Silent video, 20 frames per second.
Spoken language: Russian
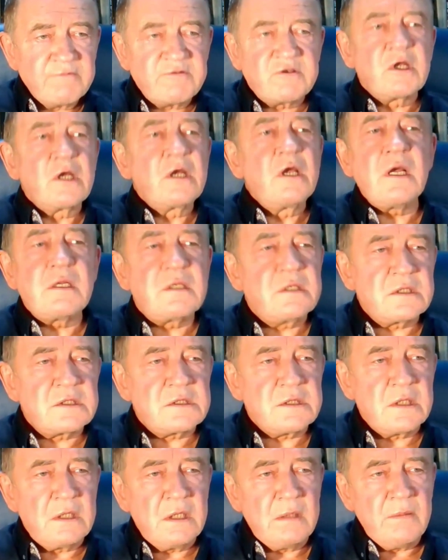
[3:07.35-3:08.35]

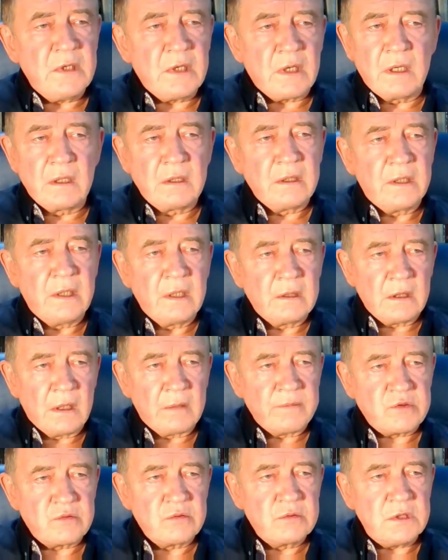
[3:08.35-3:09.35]
встретиться немедленно и
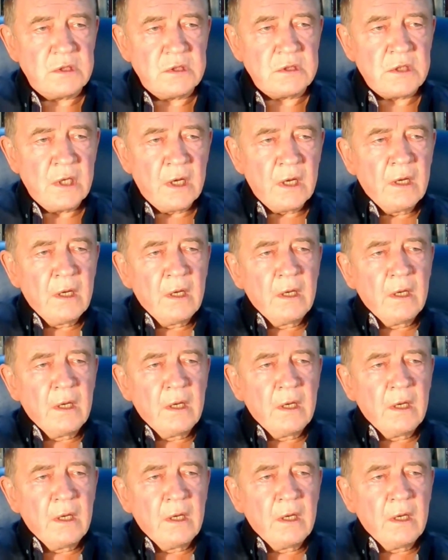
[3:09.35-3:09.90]
это обсудить